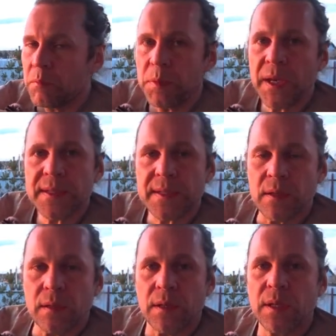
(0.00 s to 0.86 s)

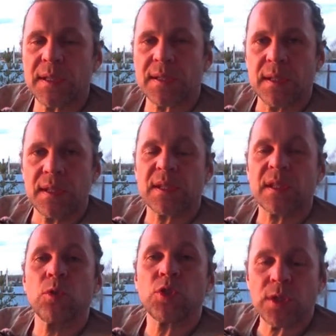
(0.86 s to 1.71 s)
Пейте их,
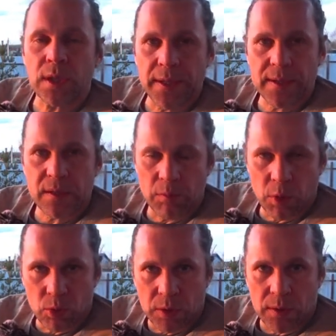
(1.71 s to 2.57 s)
исключительно
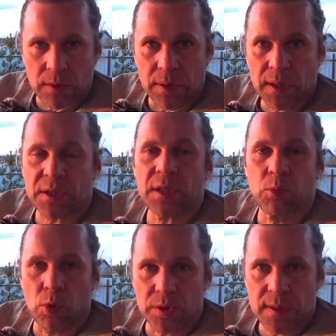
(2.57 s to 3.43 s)
экстрабрюты, их не
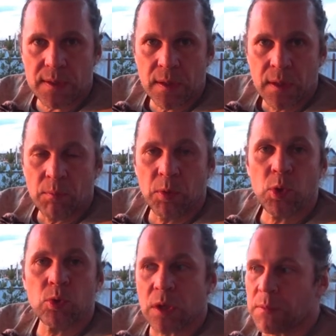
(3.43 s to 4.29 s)
бойтесь.
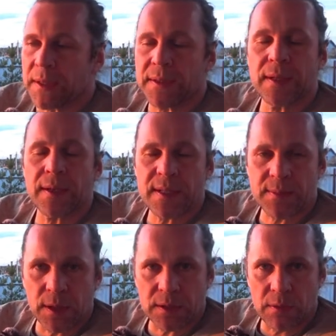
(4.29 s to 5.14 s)
Брюта, ребят, не
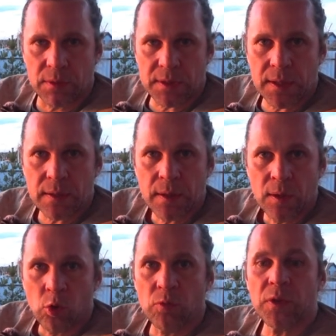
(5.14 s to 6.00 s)
рассматривайте.
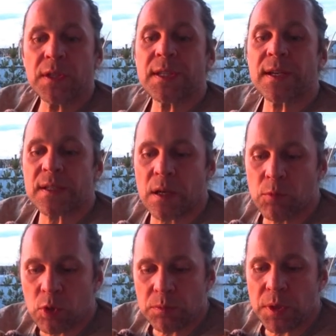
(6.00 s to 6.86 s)
Увидите
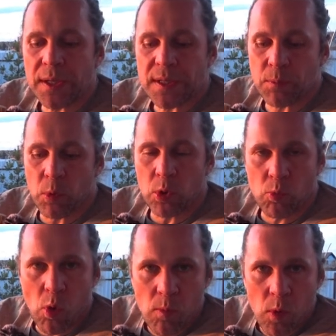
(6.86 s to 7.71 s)
экстрабрют, берите
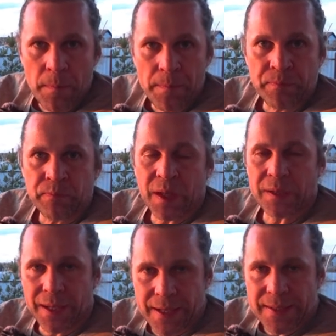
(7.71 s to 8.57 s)
по-любому
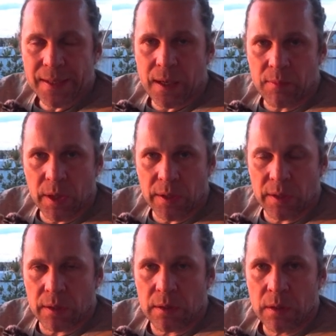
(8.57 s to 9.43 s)
для
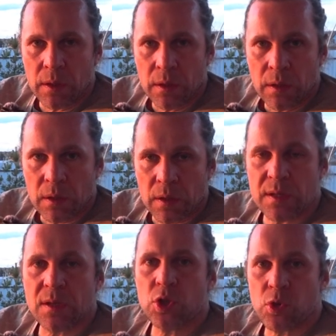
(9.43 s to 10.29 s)
ознакомления.
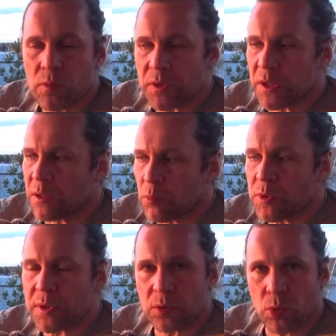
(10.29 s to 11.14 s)
Разочарованы не
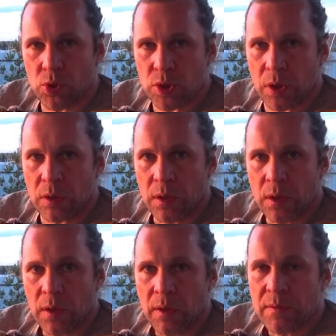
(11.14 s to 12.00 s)
будете точно.
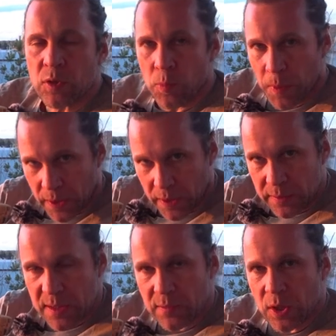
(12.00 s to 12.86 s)
Все,
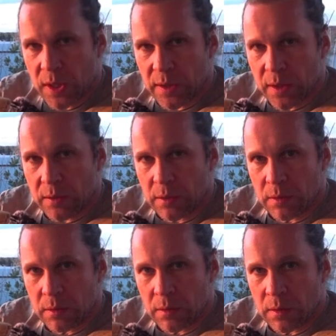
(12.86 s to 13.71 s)
пока, до свидания.
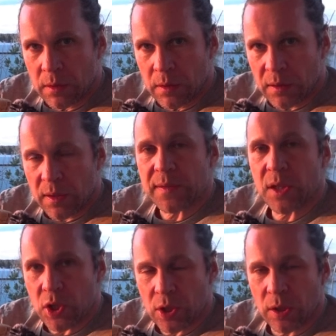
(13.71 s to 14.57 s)
До
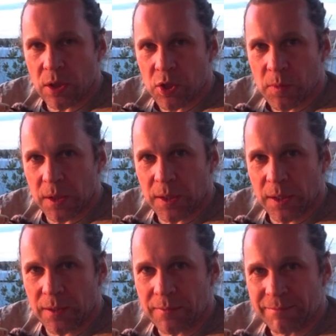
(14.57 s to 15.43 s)
встречи на нашем
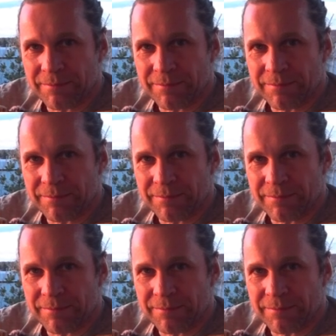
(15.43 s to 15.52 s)
канале.